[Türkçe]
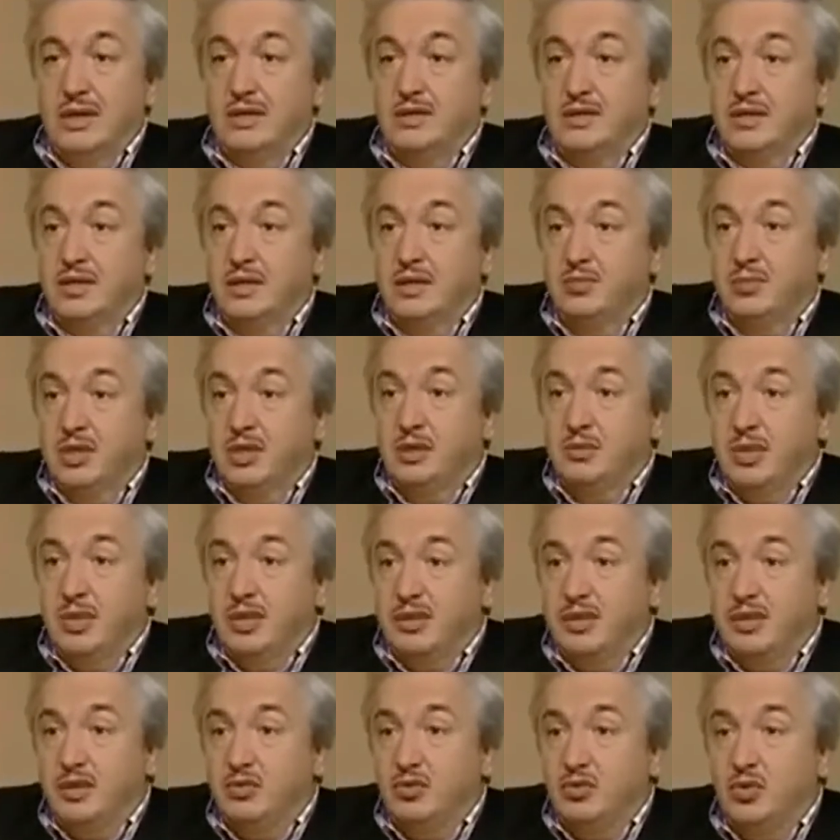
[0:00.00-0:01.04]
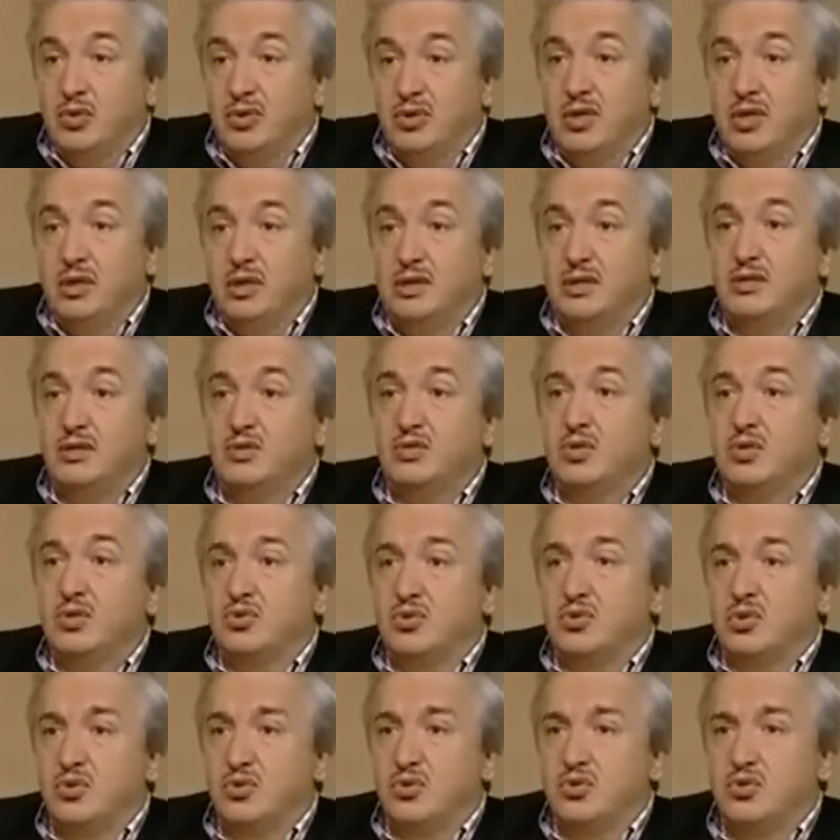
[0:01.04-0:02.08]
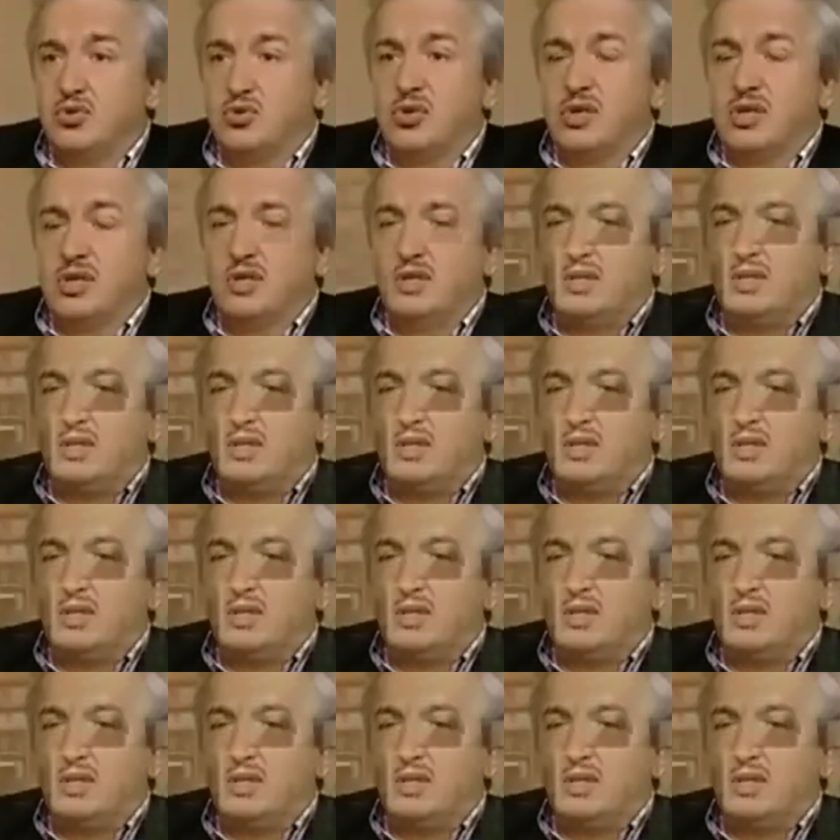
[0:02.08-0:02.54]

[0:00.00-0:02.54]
Yazılı bir metin gönderisi söz konusu